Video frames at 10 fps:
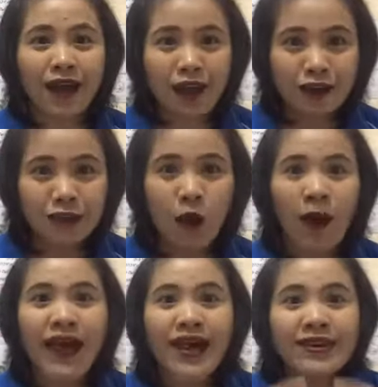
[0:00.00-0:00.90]
ก็จะบอก
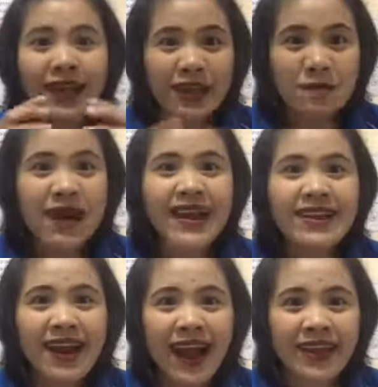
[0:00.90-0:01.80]
ว่าในเมื่อ
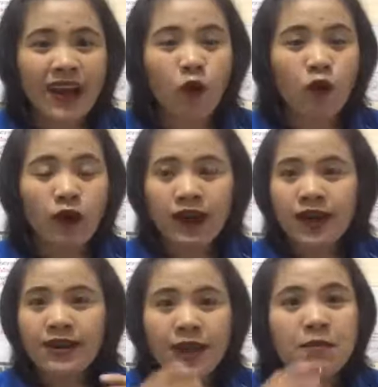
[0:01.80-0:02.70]
ยังไงอ่ะ
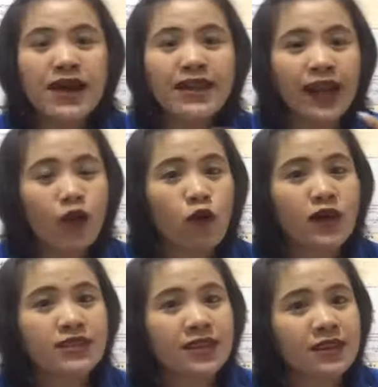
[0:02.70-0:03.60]
ในเมื่อยังไงคุณก็
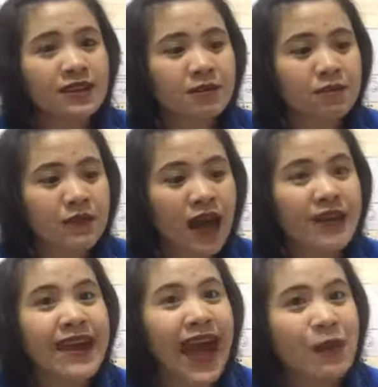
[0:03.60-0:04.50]
จะเดิน
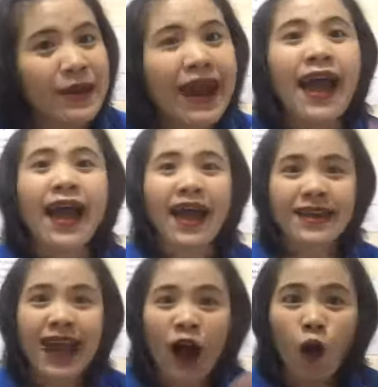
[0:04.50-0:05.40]
ทางไปหาอ
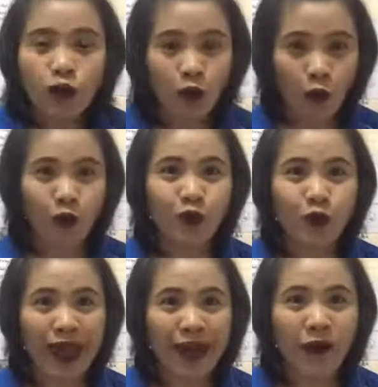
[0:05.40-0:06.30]
นาคตของคุณอ
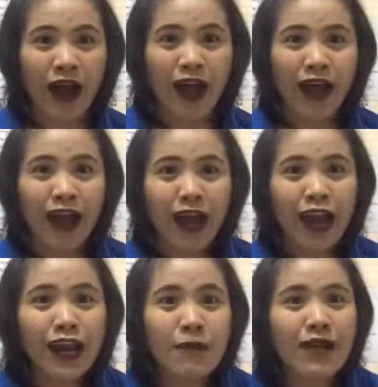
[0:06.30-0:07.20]
ยู่แล้วอ่ะแล้
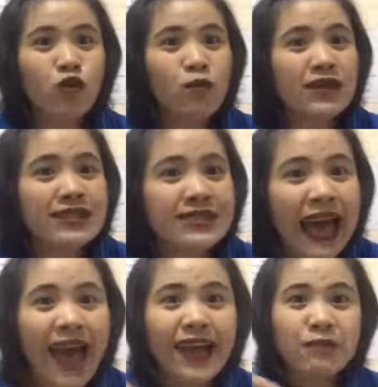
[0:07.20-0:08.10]
วทำไมคุณไม่ส
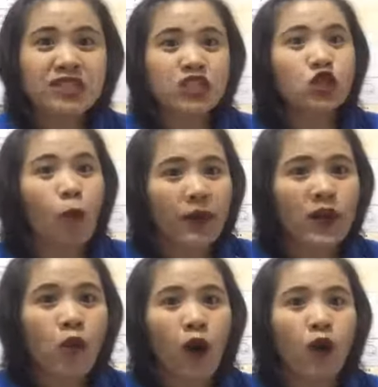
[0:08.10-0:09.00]
ร้างให้มันจบใน
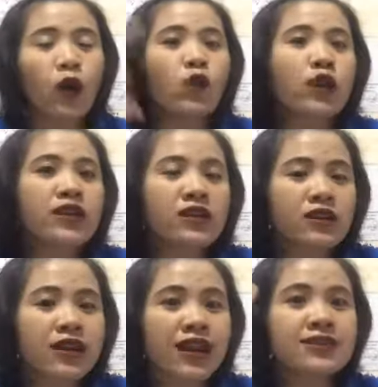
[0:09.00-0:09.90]
หัวคุณแล้วคุณก็
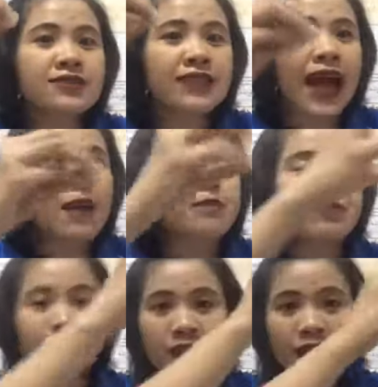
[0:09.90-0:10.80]
เดินตาม
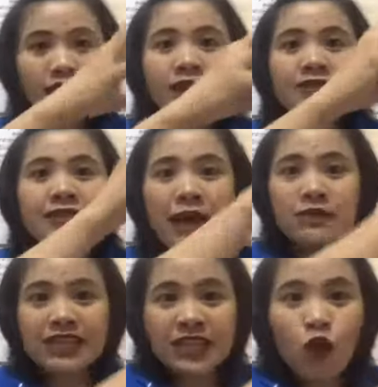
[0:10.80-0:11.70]
เดินตาม
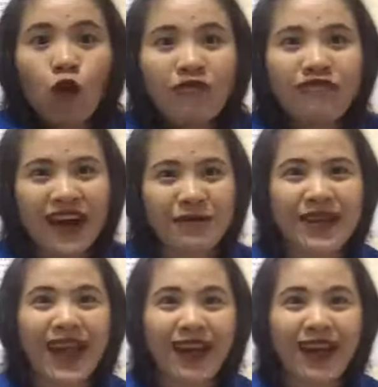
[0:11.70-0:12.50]
สิ่งที่คุณฝันไปอ่ะ